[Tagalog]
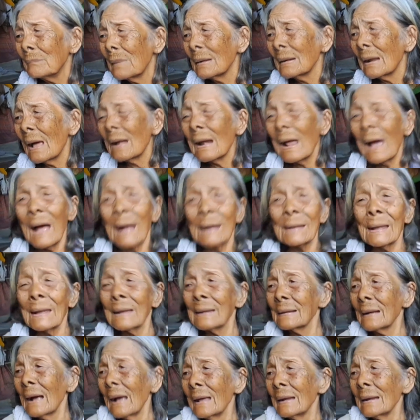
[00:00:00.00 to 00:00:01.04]
Ano lang,
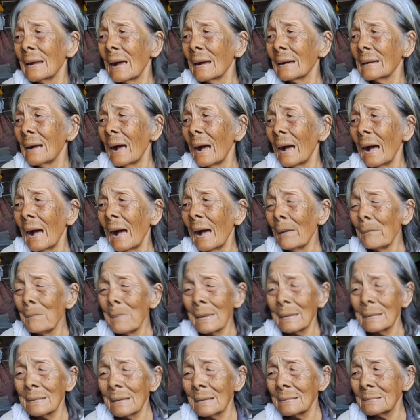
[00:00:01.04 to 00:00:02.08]
yung kaalag
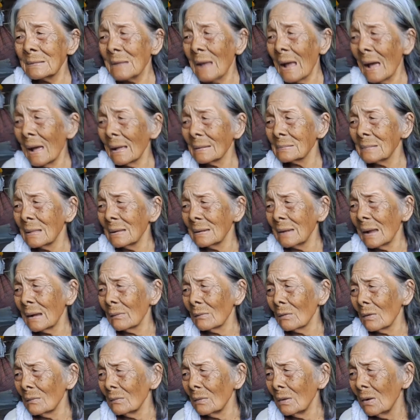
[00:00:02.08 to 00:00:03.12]
bigyan si ate ng
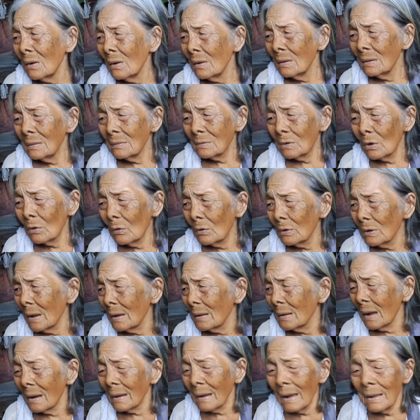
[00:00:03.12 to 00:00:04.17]
ku kuya
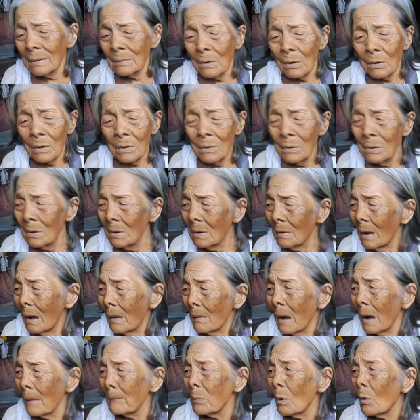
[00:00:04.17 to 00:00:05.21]
ng ano,
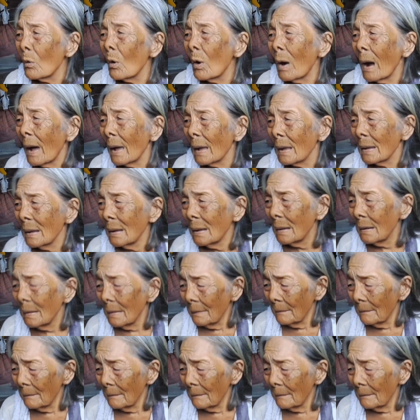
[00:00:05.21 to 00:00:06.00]
uh, buhay.